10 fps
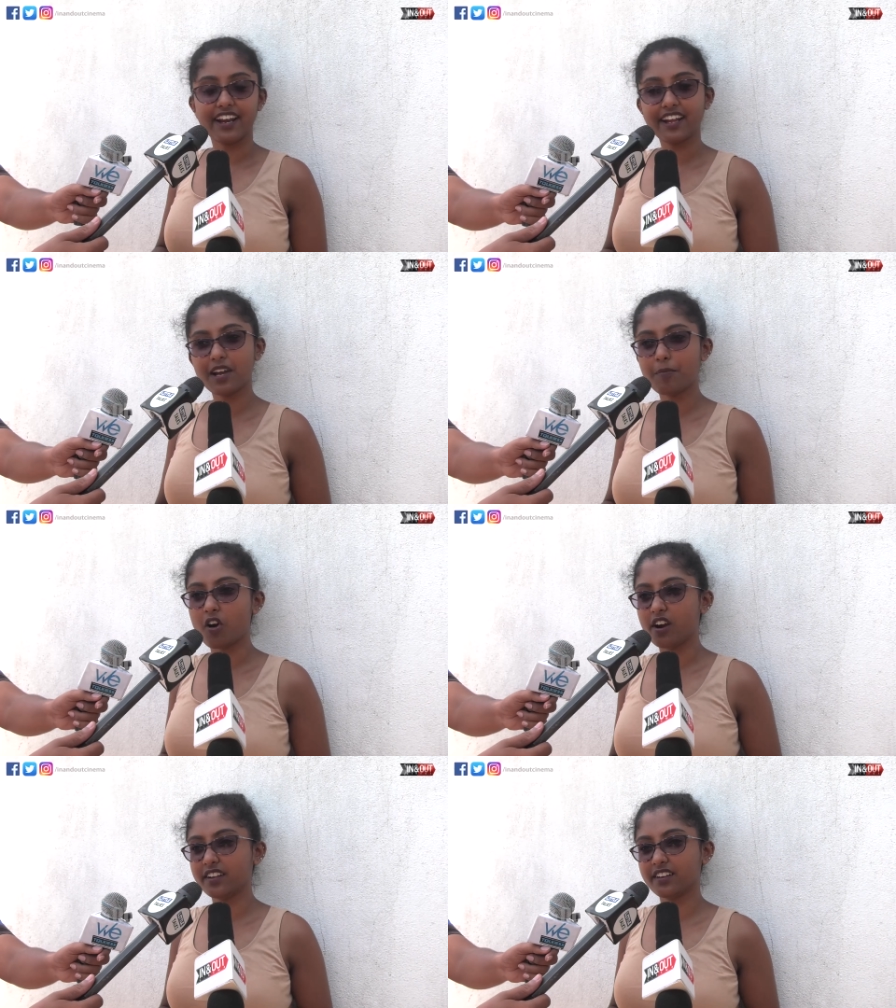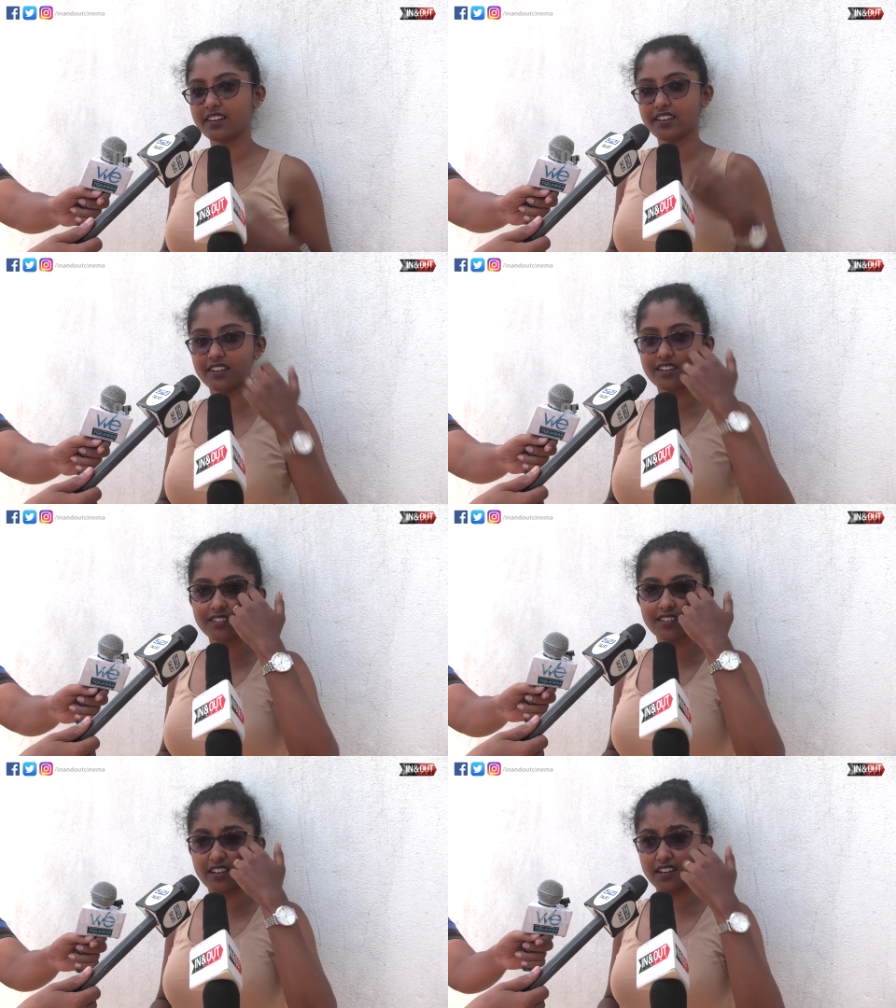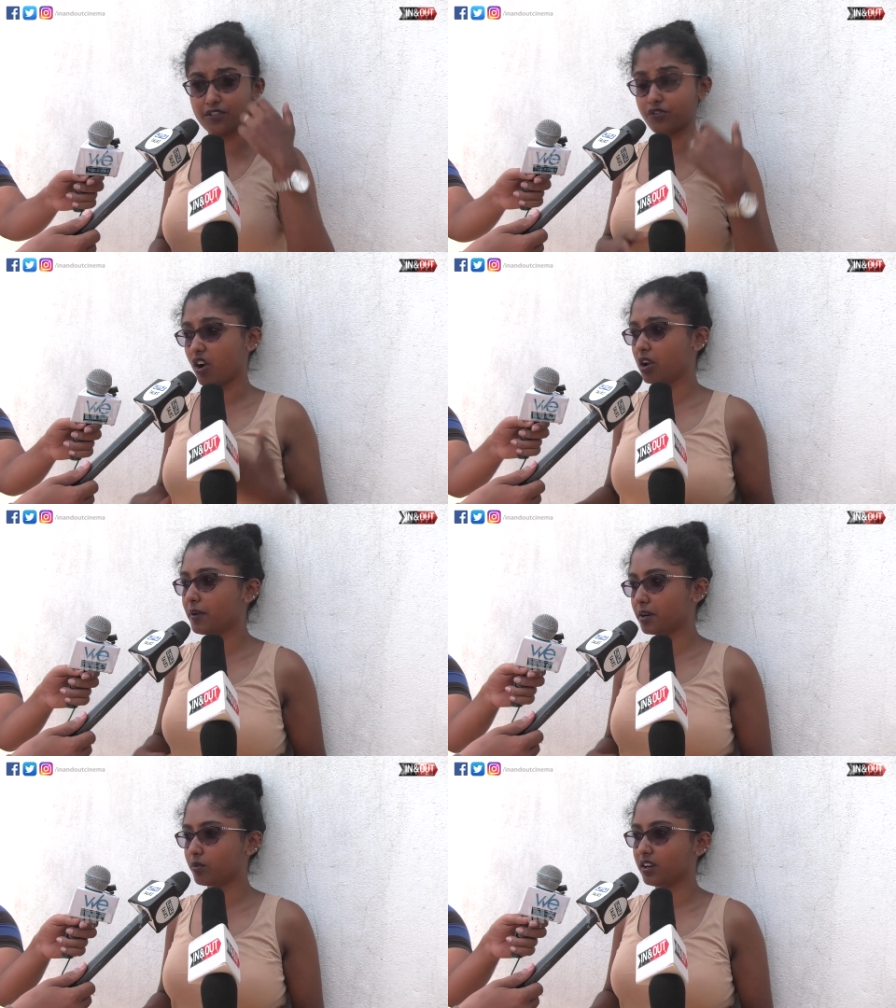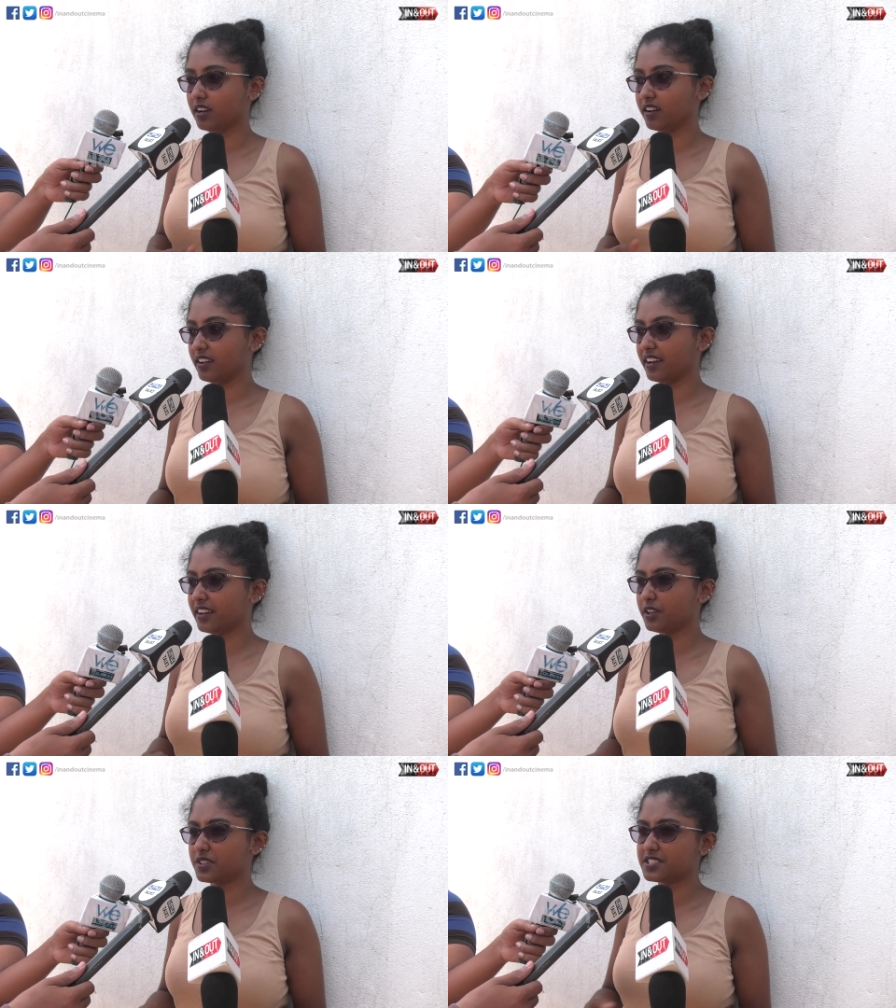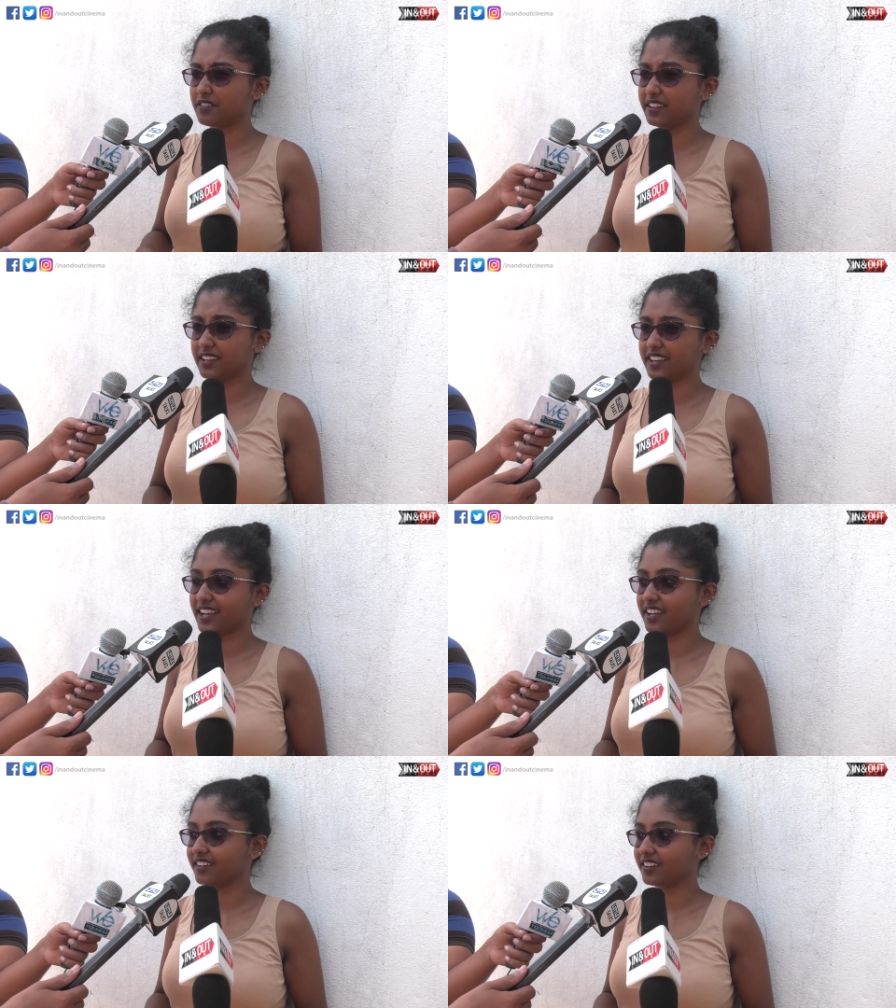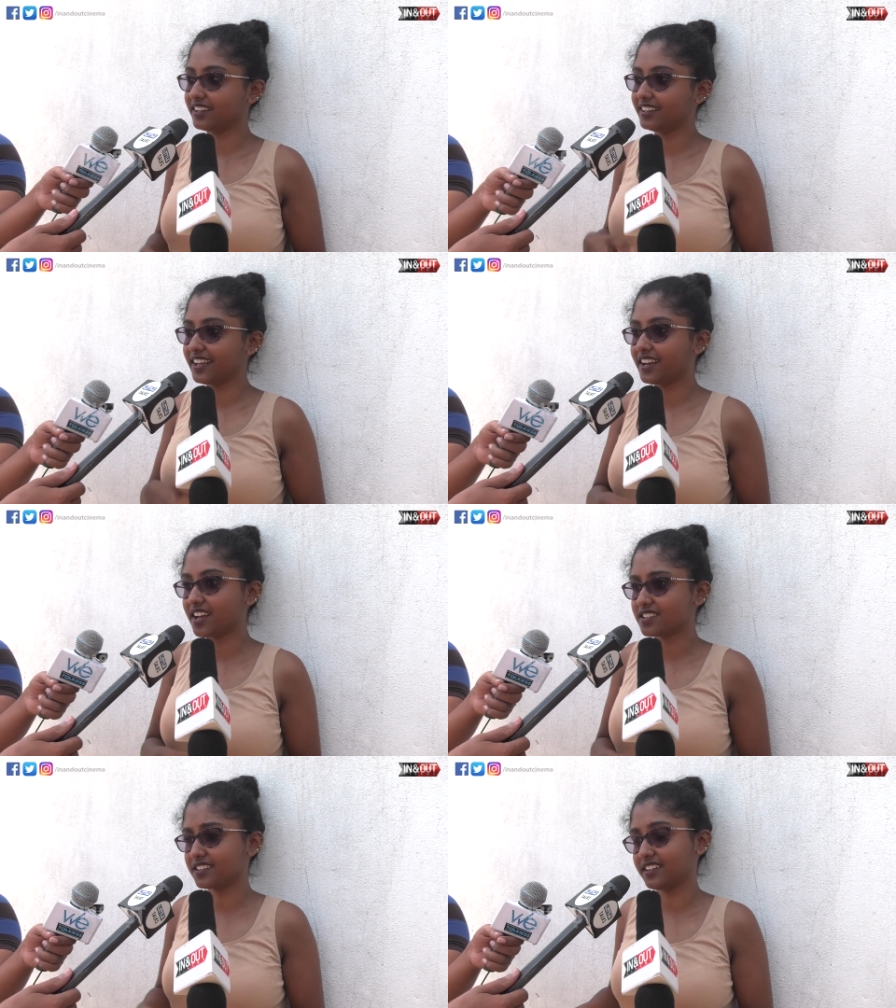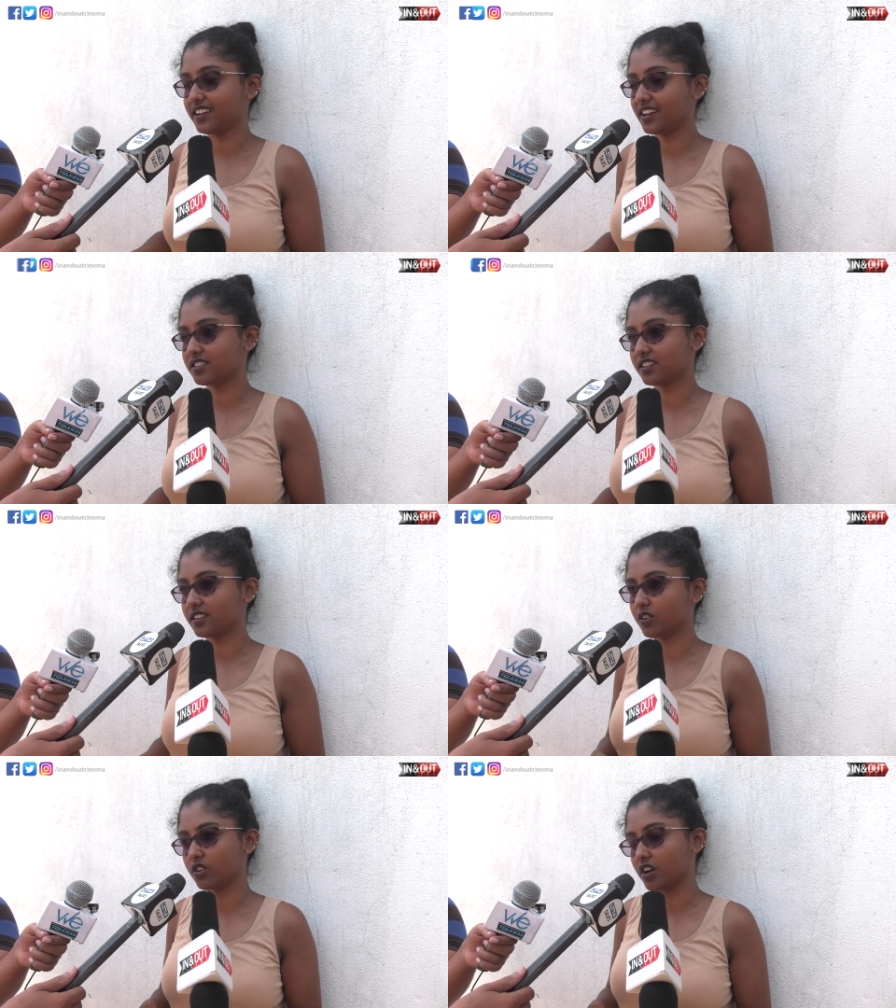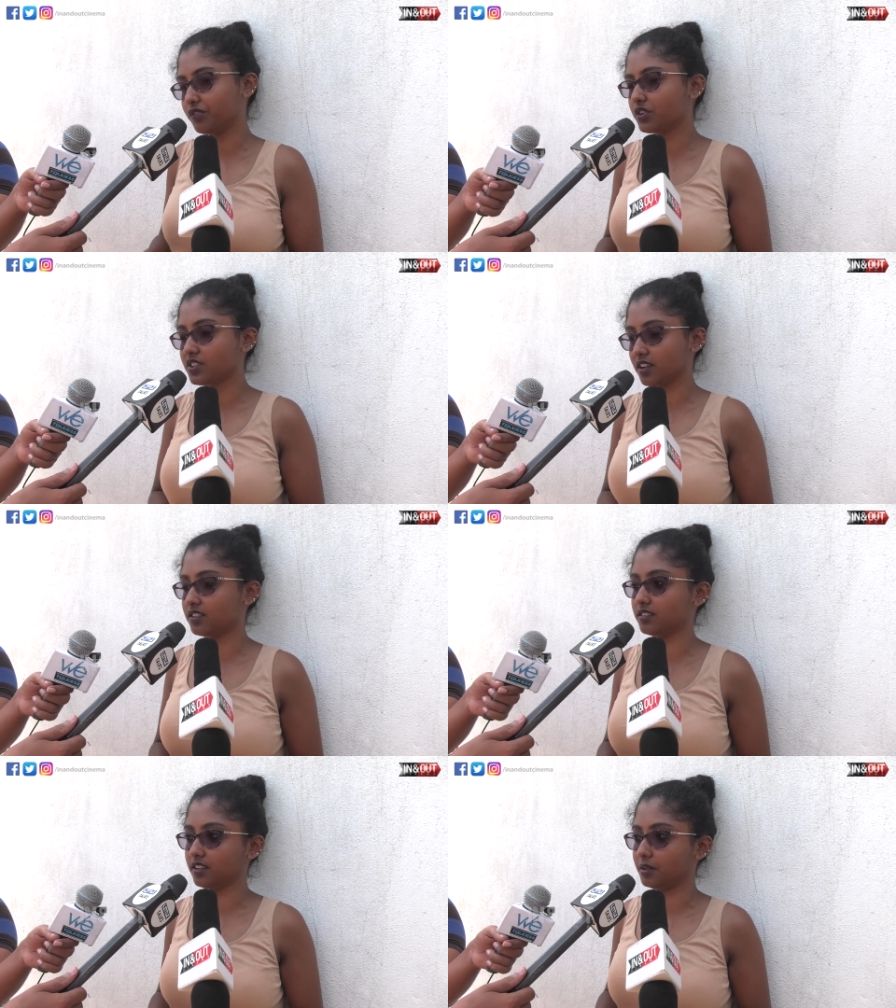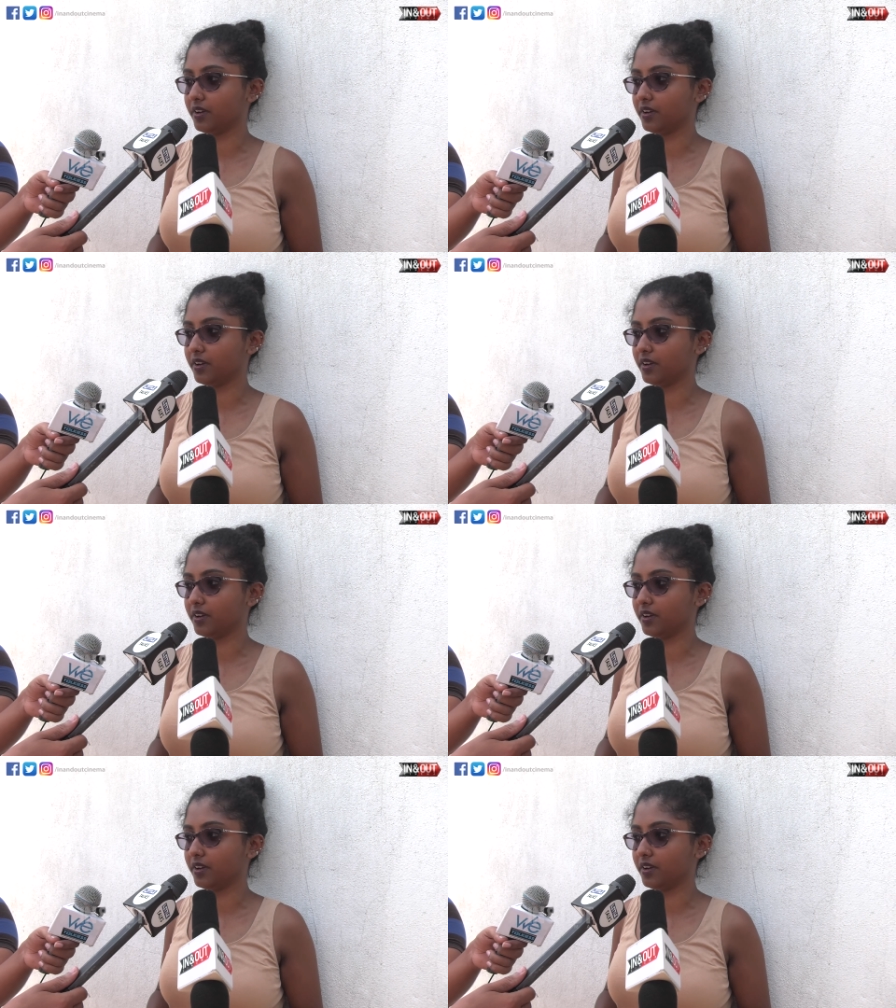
நிறைய பிளாட் இருக்குது ஃபாலோ பண்ண முடியல நிறைய ட்விஸ்ட் வந்துக்கிட்டே இருக்குது இது என்ன ஆச்சு இது என்ன ஆச்சுன்னு கொஞ்சம் கன்ஃபியூஸ் ஆச்சு